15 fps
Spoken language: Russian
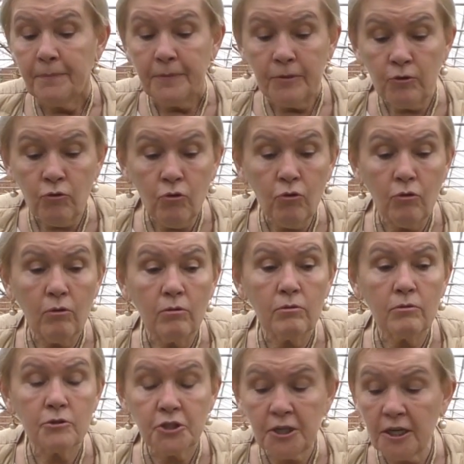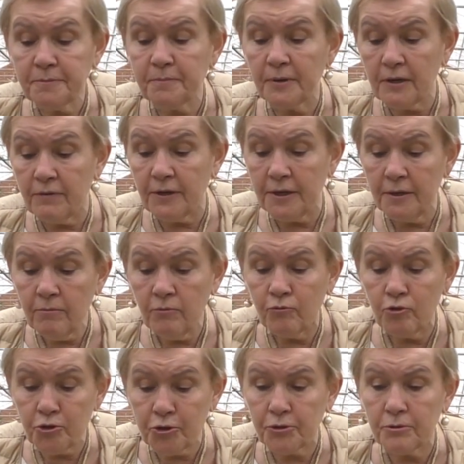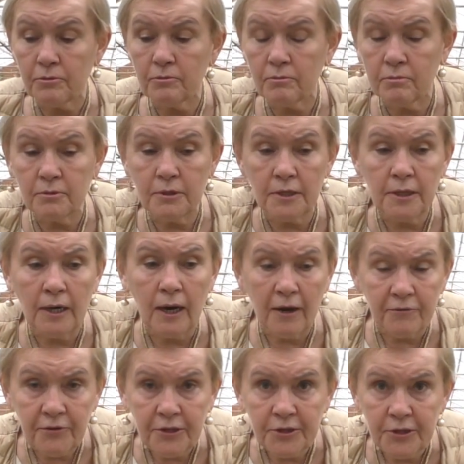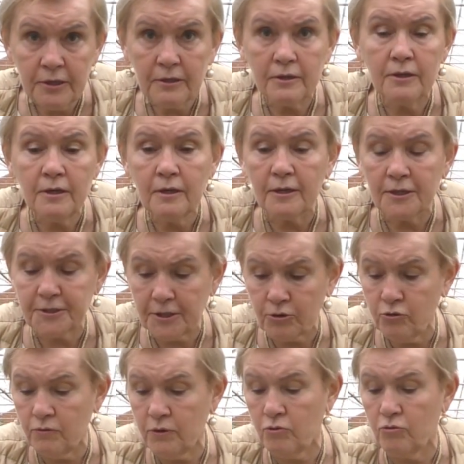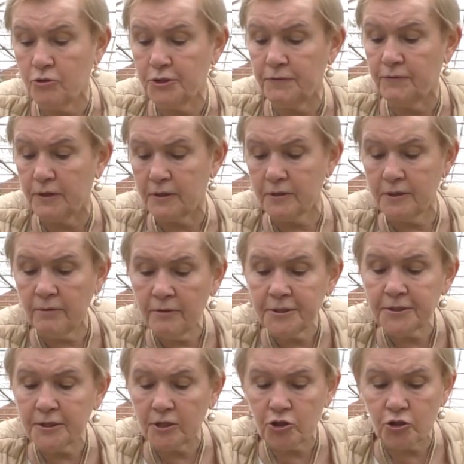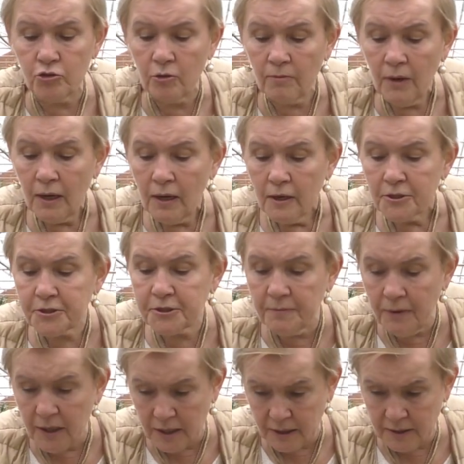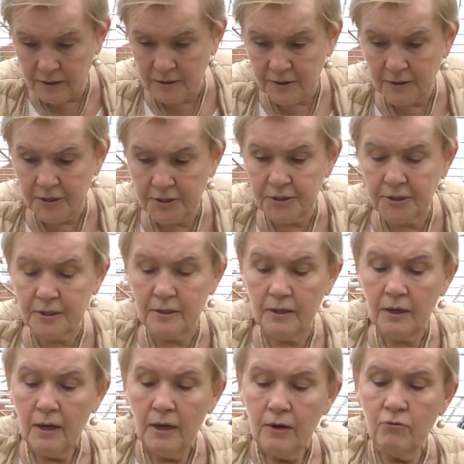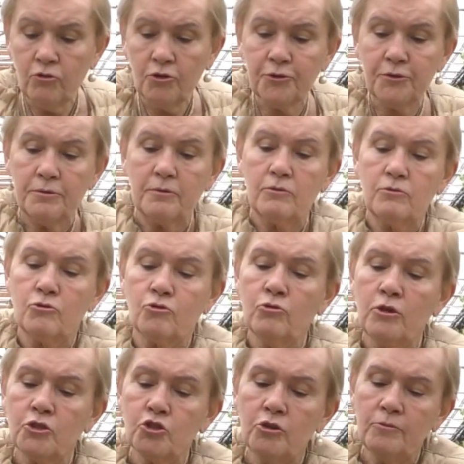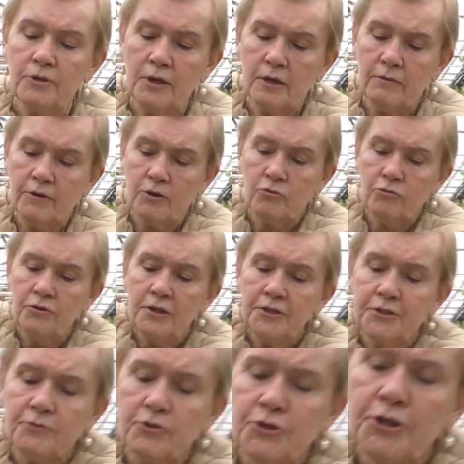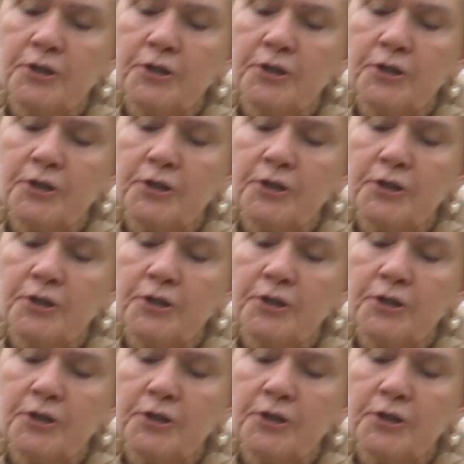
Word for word: Ну, сейчас поговорим вот и о видах, и о садовых культиварах. Давайте начнем с маленьких растений. Вот то, о чем я говорю. Видите, вот